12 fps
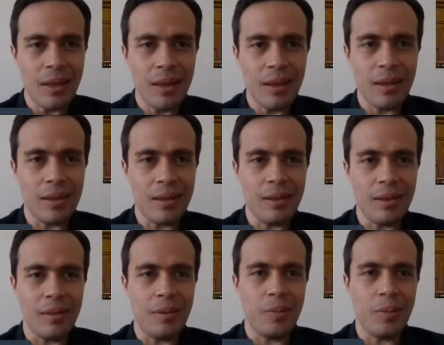
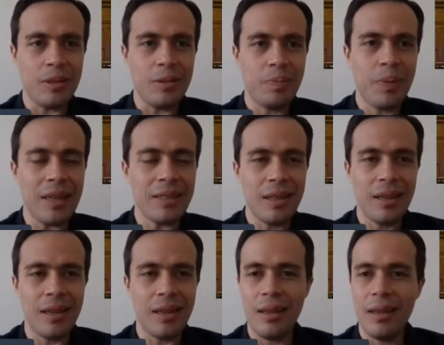eh, pues
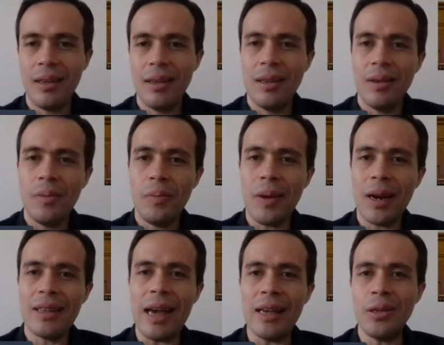pase
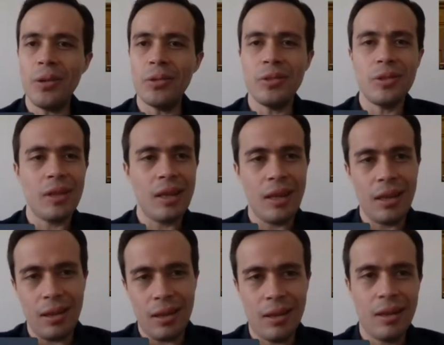par de años
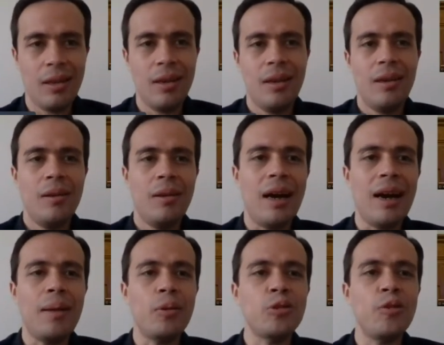y
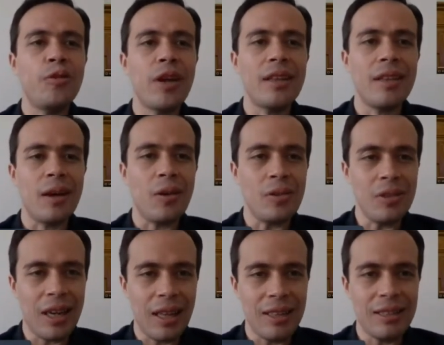hagamos un frente en
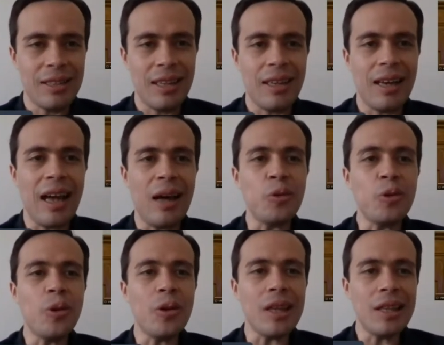contra de este
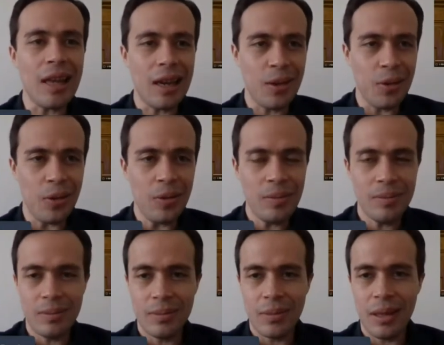autoritario,
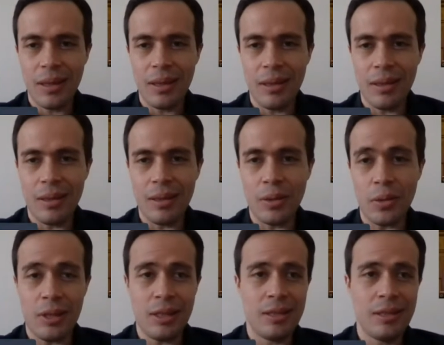¿no? Eh,
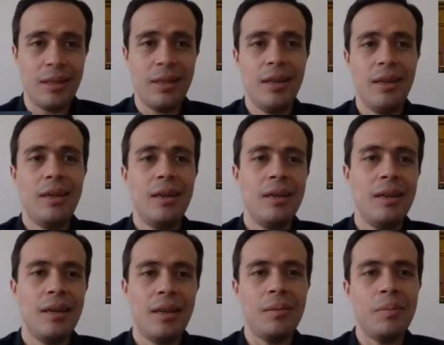entonces,
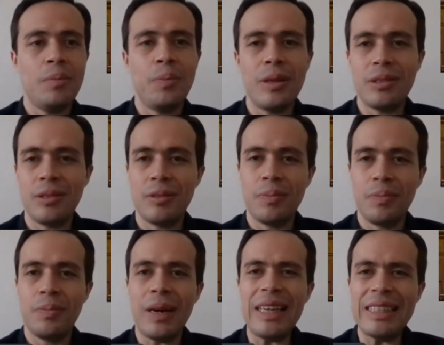eh, pues
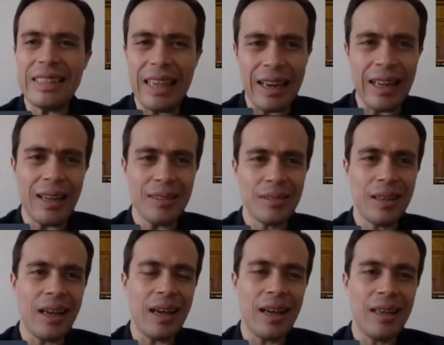pareciera
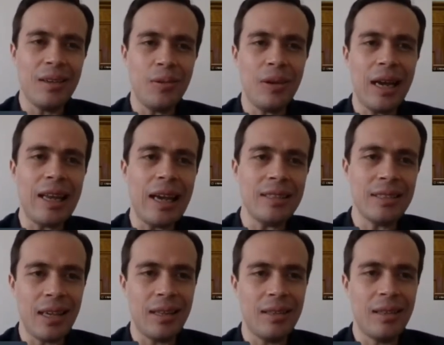que hay una
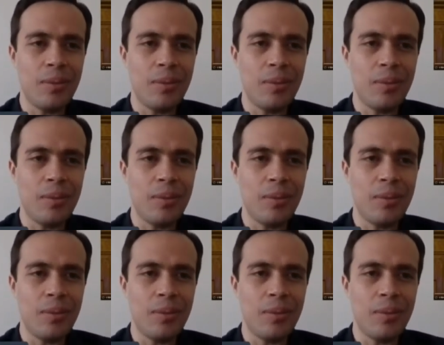alianza